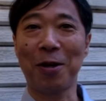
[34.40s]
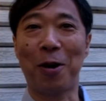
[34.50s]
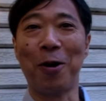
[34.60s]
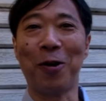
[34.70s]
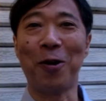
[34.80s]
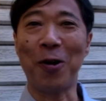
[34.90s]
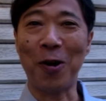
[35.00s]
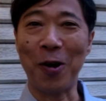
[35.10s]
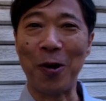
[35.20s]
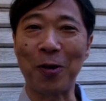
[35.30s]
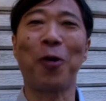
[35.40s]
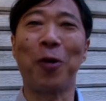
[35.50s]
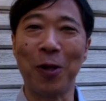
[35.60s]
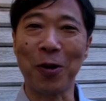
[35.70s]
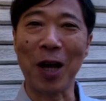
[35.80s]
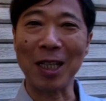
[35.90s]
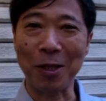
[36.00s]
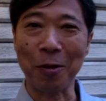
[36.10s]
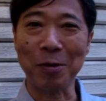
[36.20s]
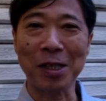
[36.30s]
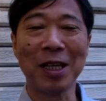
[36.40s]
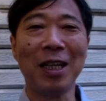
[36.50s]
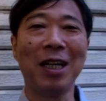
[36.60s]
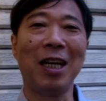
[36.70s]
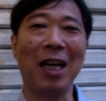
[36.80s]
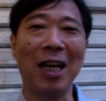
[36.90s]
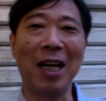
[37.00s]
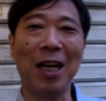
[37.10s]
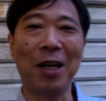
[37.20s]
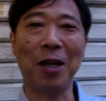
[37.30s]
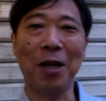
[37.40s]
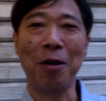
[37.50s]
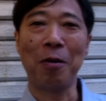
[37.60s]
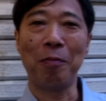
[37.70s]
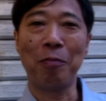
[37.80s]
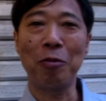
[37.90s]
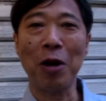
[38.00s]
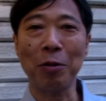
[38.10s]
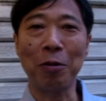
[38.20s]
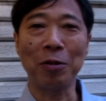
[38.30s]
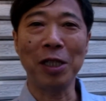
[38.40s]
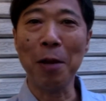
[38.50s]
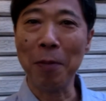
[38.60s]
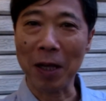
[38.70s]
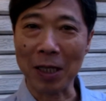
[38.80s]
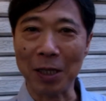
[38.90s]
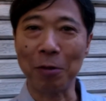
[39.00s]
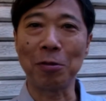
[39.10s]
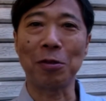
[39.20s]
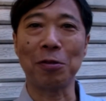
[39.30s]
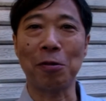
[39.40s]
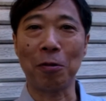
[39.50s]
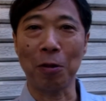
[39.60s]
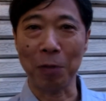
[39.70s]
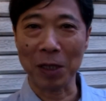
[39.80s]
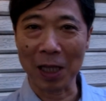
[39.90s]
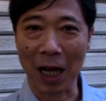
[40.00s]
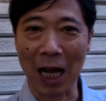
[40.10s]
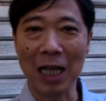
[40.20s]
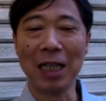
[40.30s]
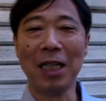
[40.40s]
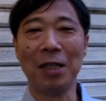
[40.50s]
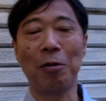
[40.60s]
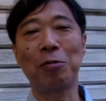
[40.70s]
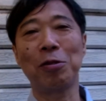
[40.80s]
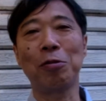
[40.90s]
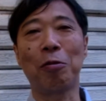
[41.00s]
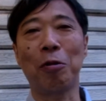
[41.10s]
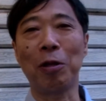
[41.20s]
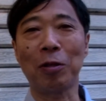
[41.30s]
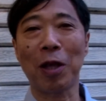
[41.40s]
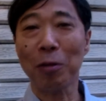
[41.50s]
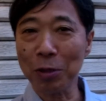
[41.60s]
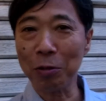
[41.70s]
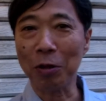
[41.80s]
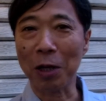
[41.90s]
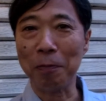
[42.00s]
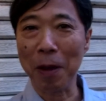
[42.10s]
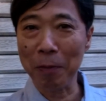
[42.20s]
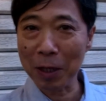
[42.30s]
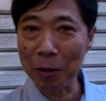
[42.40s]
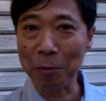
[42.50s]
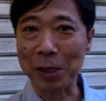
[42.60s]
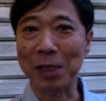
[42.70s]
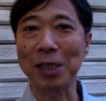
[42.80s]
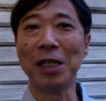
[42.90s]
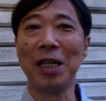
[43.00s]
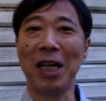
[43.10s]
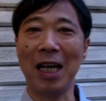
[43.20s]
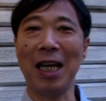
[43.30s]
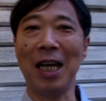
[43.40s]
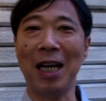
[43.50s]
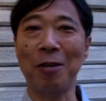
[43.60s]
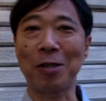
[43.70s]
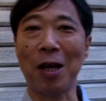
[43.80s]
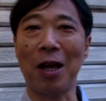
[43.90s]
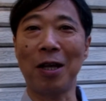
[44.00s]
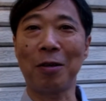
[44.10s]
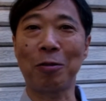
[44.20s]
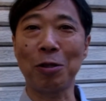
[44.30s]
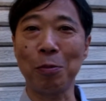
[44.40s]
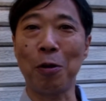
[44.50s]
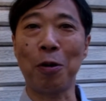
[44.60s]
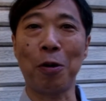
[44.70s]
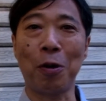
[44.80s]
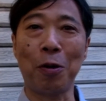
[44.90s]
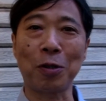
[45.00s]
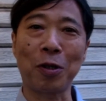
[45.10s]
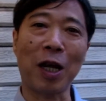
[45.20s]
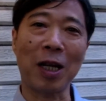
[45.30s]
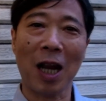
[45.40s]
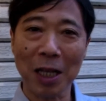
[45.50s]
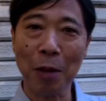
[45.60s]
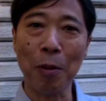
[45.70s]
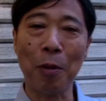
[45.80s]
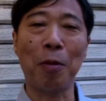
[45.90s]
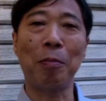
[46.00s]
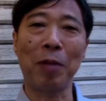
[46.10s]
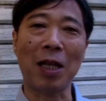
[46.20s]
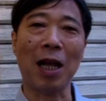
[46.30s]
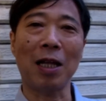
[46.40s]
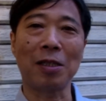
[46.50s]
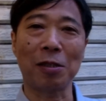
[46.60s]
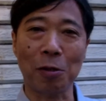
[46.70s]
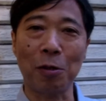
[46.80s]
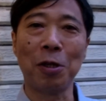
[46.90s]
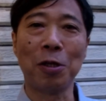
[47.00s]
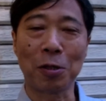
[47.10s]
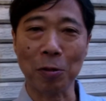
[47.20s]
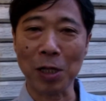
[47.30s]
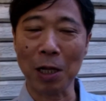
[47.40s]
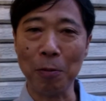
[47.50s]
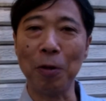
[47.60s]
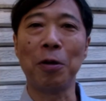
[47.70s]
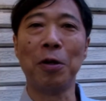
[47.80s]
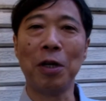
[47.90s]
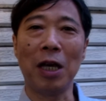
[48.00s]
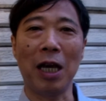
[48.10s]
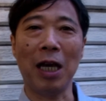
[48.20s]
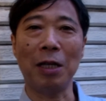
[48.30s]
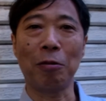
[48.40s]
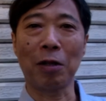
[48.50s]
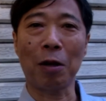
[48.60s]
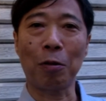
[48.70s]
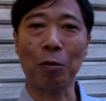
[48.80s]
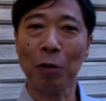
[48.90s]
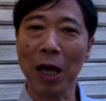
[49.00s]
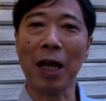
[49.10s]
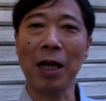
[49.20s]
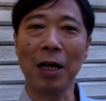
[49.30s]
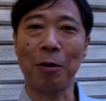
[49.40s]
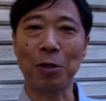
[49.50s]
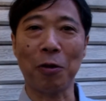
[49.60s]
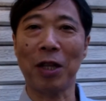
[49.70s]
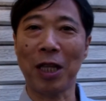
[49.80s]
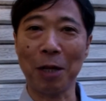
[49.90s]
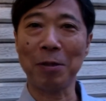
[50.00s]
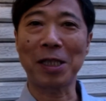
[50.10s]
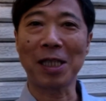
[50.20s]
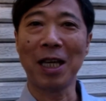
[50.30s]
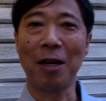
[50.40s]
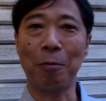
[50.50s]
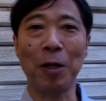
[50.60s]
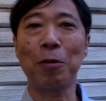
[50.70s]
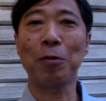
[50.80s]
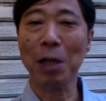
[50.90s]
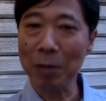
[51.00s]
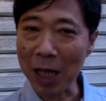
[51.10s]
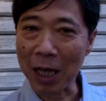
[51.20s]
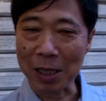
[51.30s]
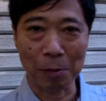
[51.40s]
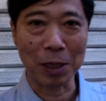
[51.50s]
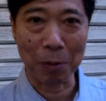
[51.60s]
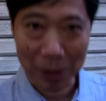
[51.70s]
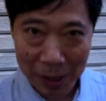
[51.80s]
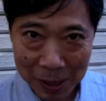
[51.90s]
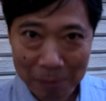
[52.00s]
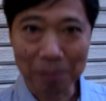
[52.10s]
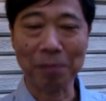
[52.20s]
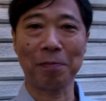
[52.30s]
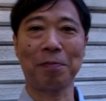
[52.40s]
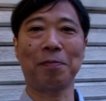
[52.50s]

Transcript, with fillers: この男気を感じております、えー、僕はあの2年前に60を超えましたが60を超えると楽しいことがいっぱい待っております、えりょうさん今年もそれから来年もまたずっとその先も、えー、いろんなことでお世話になりますおめでとうございました杉村作です